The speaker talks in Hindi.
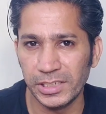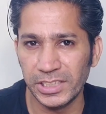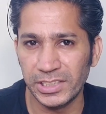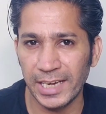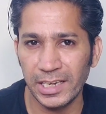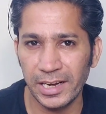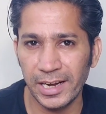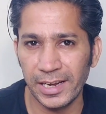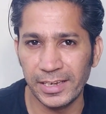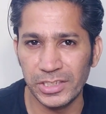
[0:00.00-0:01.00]
डिज़ाइनर
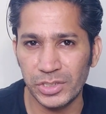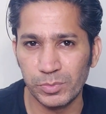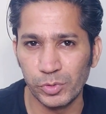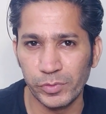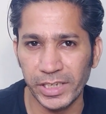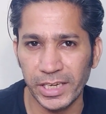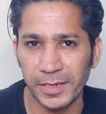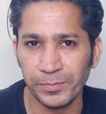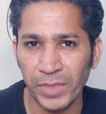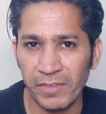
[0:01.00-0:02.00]
हैं इस मूवी के
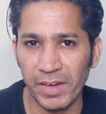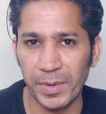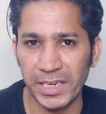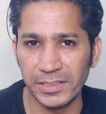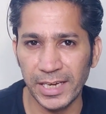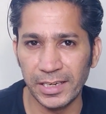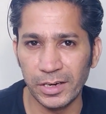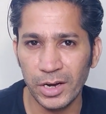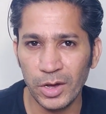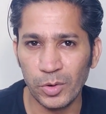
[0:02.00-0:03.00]
वेपन डिज़ाइनर